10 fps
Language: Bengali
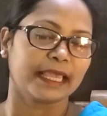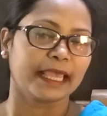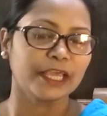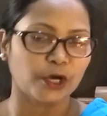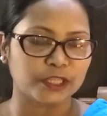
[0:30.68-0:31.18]

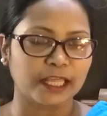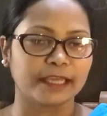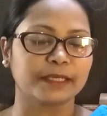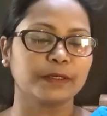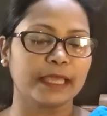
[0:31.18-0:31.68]
এই
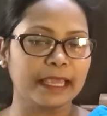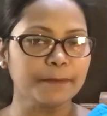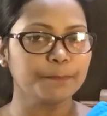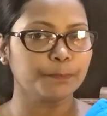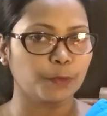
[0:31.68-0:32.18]
অধ্যায় এই
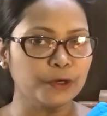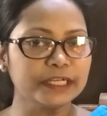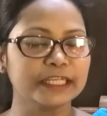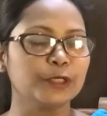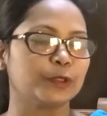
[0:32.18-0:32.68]

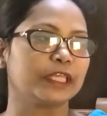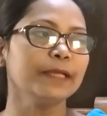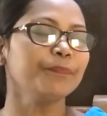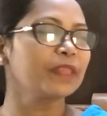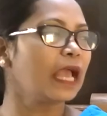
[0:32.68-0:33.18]
বইটি হতে
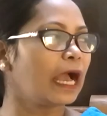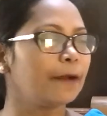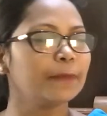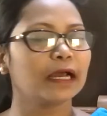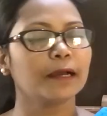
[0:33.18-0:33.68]

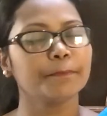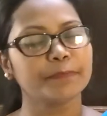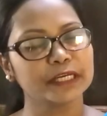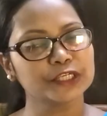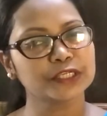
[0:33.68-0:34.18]
আমরা
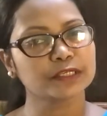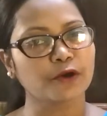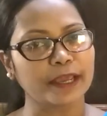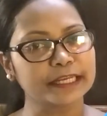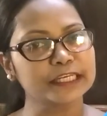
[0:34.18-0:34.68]
বেশ
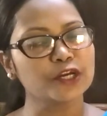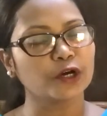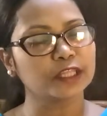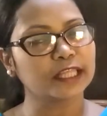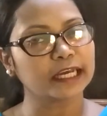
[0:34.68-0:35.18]
কয়েকটি
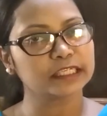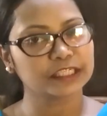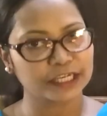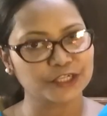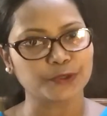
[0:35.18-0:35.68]
অধ্যায়
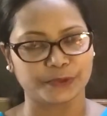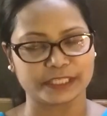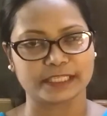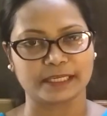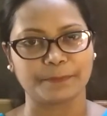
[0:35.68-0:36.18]
শেষ
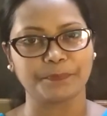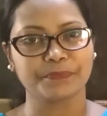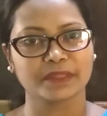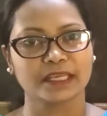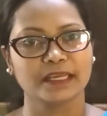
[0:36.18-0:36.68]
করেছি
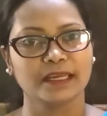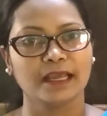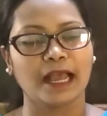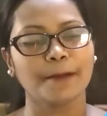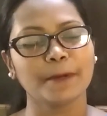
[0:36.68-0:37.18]

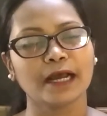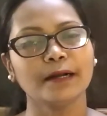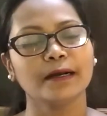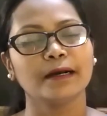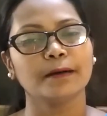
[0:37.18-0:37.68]
আমরা
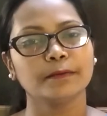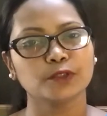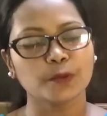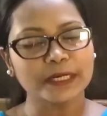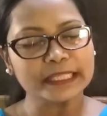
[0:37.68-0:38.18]

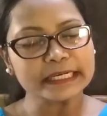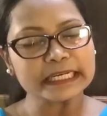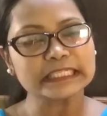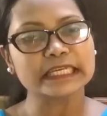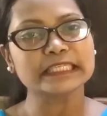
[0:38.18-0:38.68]

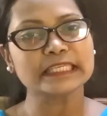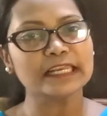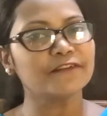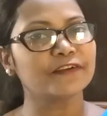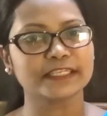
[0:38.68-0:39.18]
তোমাদেরকে যে
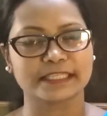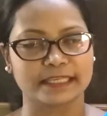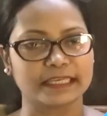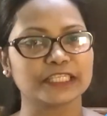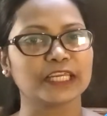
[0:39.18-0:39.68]
সিলেবাস
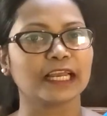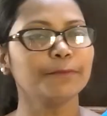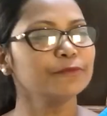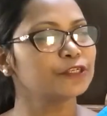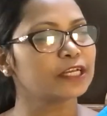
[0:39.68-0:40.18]
দিয়েছিলাম
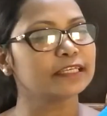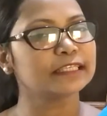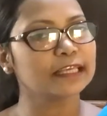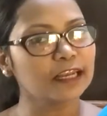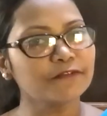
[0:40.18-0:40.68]
সেই
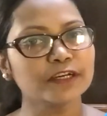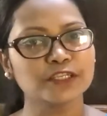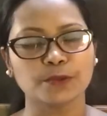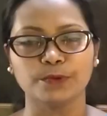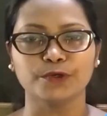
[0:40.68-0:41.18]
সিলেবাস
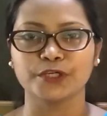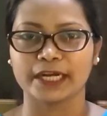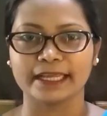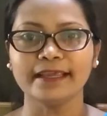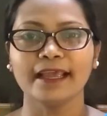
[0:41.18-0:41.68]

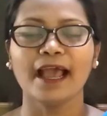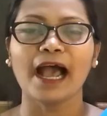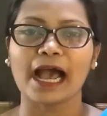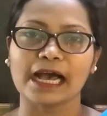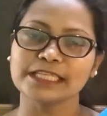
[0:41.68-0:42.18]
অনুসারে
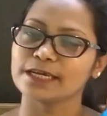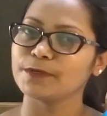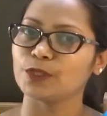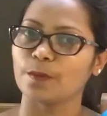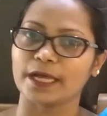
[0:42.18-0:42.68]
আজ
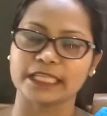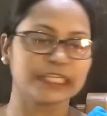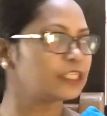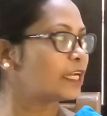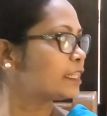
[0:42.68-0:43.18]
আমি
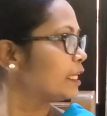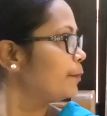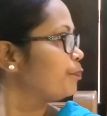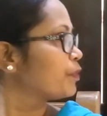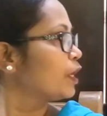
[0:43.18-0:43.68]
তোমাদের সাথে
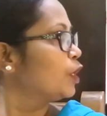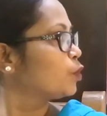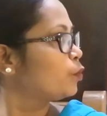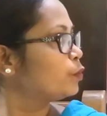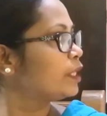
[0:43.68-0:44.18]

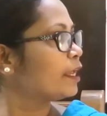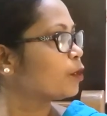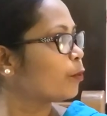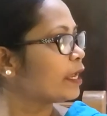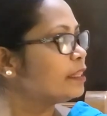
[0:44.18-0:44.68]
খুদে
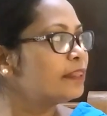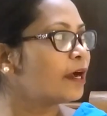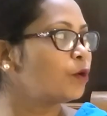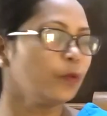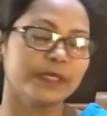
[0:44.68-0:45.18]

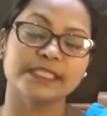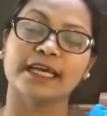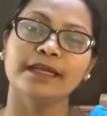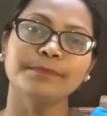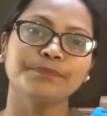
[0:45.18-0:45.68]
গোয়েন্দার
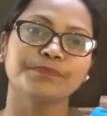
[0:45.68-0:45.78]
অভিযান